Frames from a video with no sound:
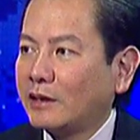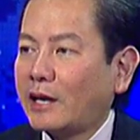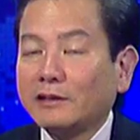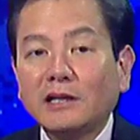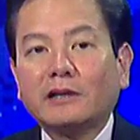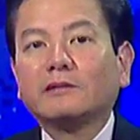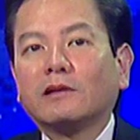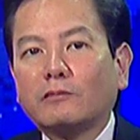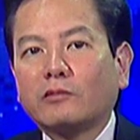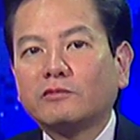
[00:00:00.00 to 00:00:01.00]
à, với
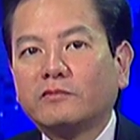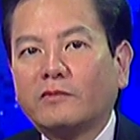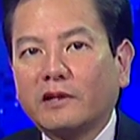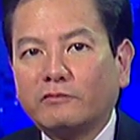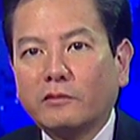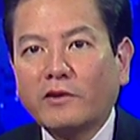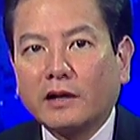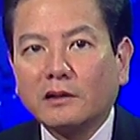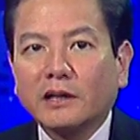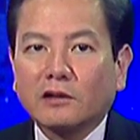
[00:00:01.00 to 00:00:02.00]
lại một một
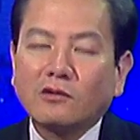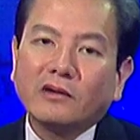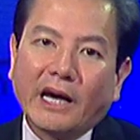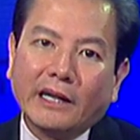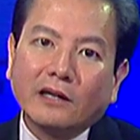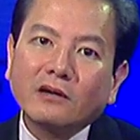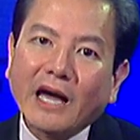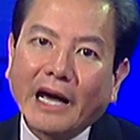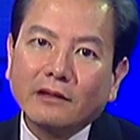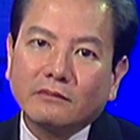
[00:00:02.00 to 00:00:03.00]
phần nữa là cái con ghẻ này nó
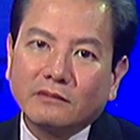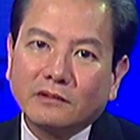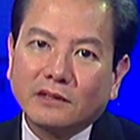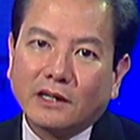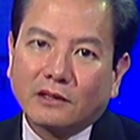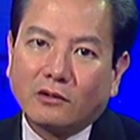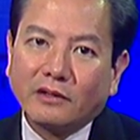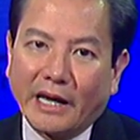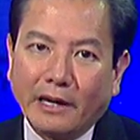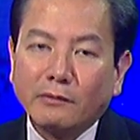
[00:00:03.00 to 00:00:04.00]
khác à, con
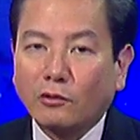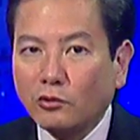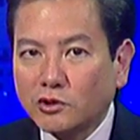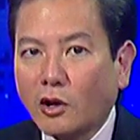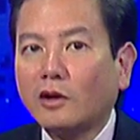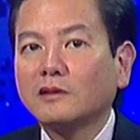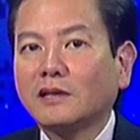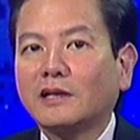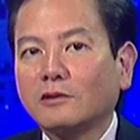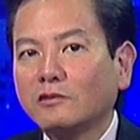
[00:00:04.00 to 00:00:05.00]
ghẻ mà của chó
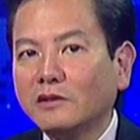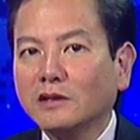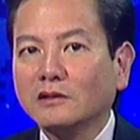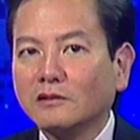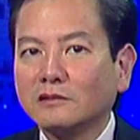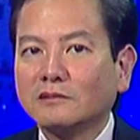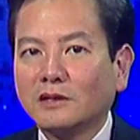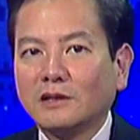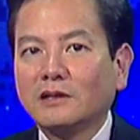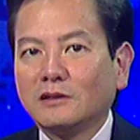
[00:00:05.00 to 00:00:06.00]
thành ra quý vị đừng có
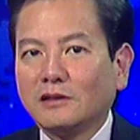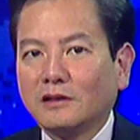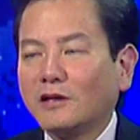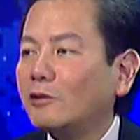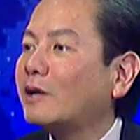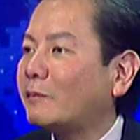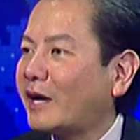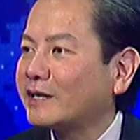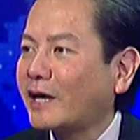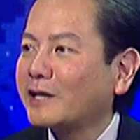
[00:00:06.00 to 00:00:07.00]
à, hiểu làm
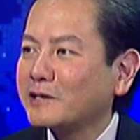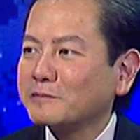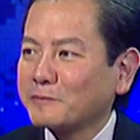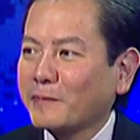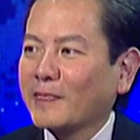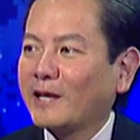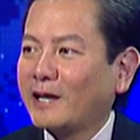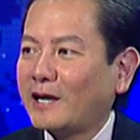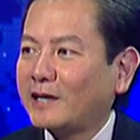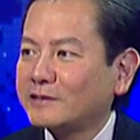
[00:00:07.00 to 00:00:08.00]
hai cái ha yeah. Dạ
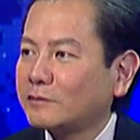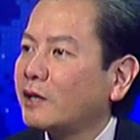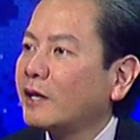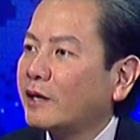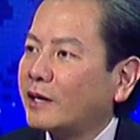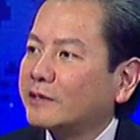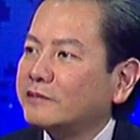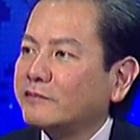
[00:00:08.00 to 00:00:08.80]
à, trong, à,